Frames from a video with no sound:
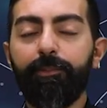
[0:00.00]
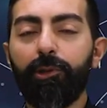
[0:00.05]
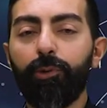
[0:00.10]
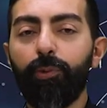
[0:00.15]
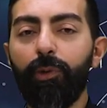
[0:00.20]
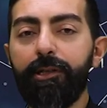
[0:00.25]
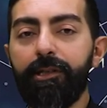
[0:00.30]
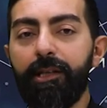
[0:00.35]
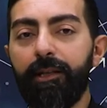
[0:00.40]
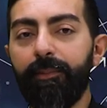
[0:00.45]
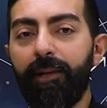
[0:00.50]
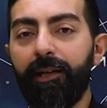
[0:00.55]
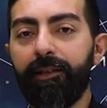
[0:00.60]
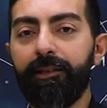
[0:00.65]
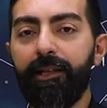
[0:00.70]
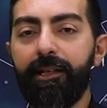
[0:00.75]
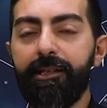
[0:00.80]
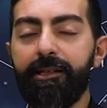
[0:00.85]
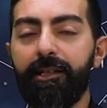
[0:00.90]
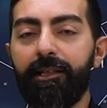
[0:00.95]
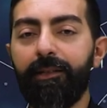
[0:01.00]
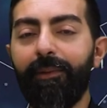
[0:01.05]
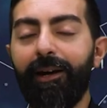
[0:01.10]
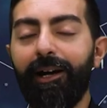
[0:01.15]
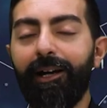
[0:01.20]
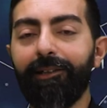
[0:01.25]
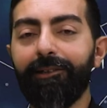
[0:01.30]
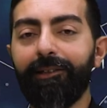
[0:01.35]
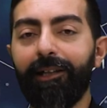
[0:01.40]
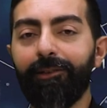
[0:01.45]
بتتواصل مع الناس اللي
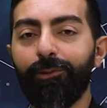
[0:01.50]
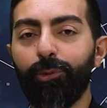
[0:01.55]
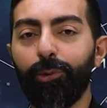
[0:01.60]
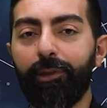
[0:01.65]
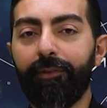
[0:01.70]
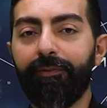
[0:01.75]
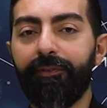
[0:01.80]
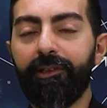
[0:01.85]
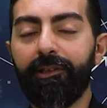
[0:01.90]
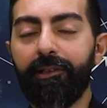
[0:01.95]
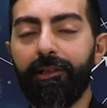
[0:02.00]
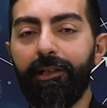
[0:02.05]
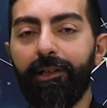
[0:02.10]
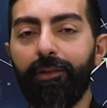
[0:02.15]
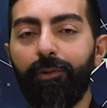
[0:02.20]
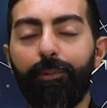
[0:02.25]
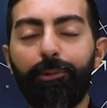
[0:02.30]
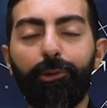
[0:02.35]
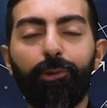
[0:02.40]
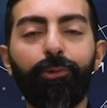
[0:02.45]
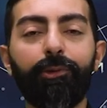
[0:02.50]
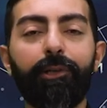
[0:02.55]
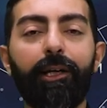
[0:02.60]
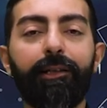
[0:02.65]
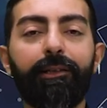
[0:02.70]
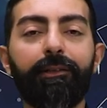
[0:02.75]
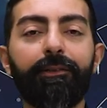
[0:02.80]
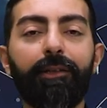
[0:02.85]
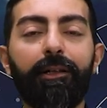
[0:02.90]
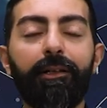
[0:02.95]
بعدت عنهم لفترة وبيكون
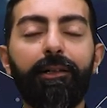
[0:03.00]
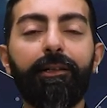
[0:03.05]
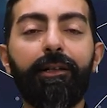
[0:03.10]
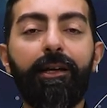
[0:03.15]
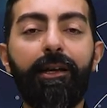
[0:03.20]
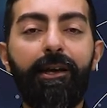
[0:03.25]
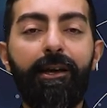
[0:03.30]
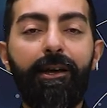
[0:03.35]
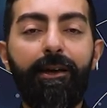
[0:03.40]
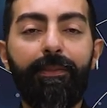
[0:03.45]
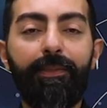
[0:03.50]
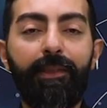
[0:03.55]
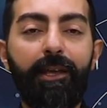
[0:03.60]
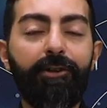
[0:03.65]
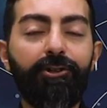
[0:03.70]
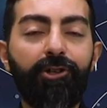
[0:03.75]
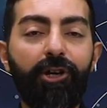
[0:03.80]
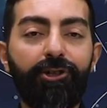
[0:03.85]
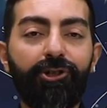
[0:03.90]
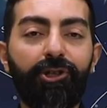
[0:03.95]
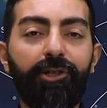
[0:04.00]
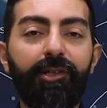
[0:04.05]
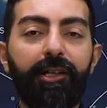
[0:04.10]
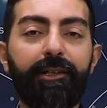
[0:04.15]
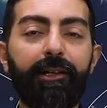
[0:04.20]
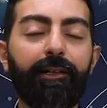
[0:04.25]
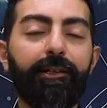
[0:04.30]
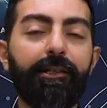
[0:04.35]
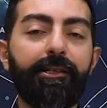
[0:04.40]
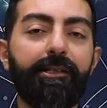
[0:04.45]
هذا النهار ناجح
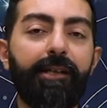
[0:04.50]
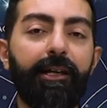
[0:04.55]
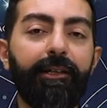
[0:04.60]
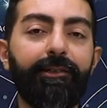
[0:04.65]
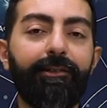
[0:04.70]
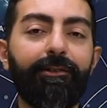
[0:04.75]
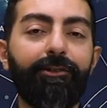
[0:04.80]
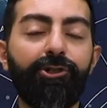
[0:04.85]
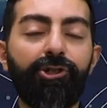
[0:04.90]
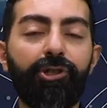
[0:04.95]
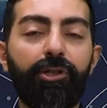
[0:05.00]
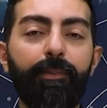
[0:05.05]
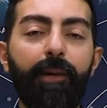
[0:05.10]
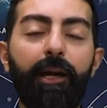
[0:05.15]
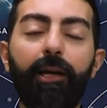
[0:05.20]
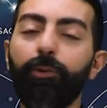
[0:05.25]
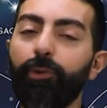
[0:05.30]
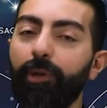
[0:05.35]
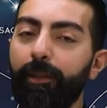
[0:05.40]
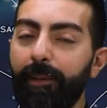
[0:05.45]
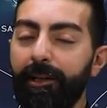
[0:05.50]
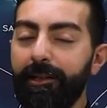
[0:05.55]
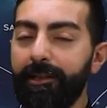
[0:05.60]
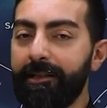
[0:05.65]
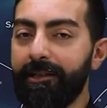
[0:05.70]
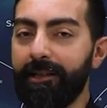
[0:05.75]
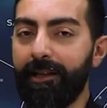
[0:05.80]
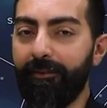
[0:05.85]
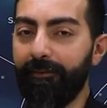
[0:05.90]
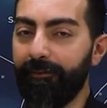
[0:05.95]
جدا على الصعيد الاجتماعي وكمان
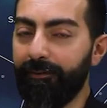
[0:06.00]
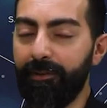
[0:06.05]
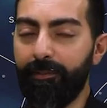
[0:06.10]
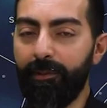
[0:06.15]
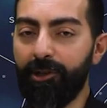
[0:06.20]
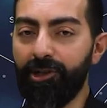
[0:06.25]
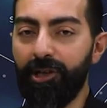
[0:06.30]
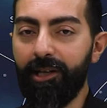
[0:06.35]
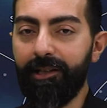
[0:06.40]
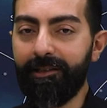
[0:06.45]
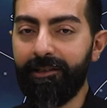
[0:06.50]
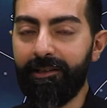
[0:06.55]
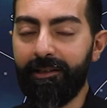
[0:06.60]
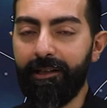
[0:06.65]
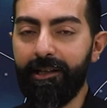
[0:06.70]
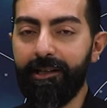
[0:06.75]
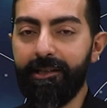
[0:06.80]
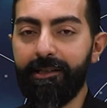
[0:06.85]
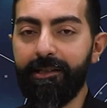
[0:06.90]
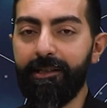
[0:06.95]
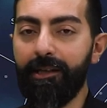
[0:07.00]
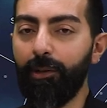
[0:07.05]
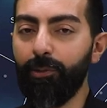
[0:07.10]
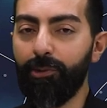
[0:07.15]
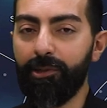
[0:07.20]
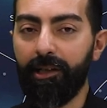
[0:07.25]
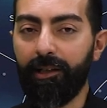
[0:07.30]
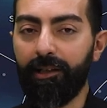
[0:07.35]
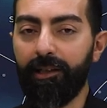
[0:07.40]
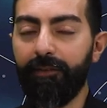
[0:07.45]
إذا في مجال دراسي أو
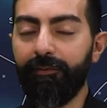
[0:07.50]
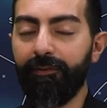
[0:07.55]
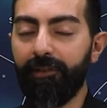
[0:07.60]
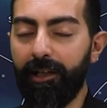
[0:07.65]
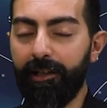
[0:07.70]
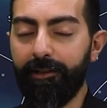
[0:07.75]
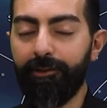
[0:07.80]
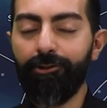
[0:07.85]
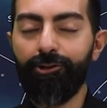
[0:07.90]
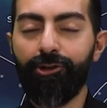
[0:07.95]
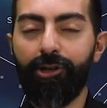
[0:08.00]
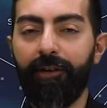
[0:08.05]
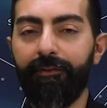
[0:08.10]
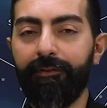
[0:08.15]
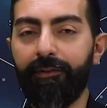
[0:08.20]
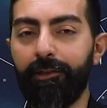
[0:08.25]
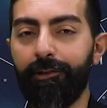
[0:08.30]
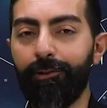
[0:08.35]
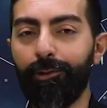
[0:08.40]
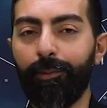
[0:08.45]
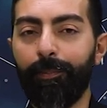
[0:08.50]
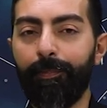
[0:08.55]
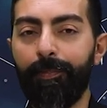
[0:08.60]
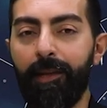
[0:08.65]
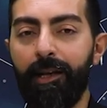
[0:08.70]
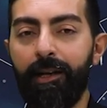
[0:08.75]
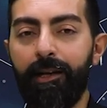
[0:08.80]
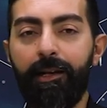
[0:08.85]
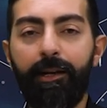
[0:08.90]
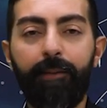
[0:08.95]
ثقافي رح تنجح فيه اليوم
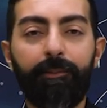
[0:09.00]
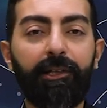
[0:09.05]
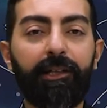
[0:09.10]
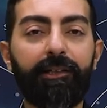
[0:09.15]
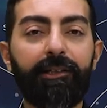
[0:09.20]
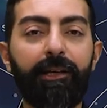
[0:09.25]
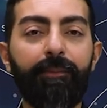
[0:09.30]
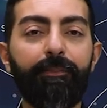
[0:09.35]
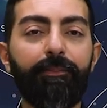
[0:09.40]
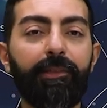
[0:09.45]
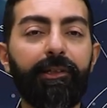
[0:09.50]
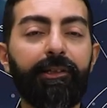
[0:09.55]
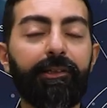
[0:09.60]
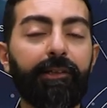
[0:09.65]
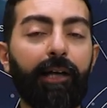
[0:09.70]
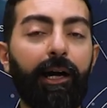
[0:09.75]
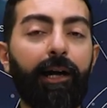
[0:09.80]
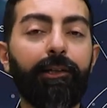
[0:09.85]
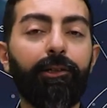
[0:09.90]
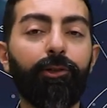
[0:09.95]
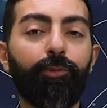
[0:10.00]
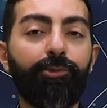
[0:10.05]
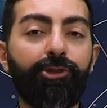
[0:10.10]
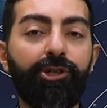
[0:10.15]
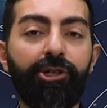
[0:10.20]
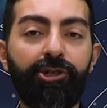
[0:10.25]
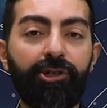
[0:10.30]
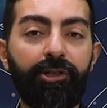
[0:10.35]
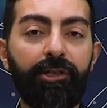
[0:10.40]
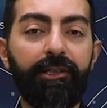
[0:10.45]
بتهتم بتعلم
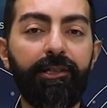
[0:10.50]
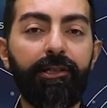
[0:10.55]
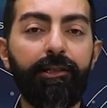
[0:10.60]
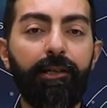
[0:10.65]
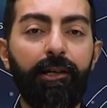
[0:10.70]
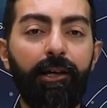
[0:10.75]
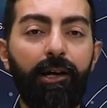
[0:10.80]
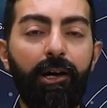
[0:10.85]
شيء جديد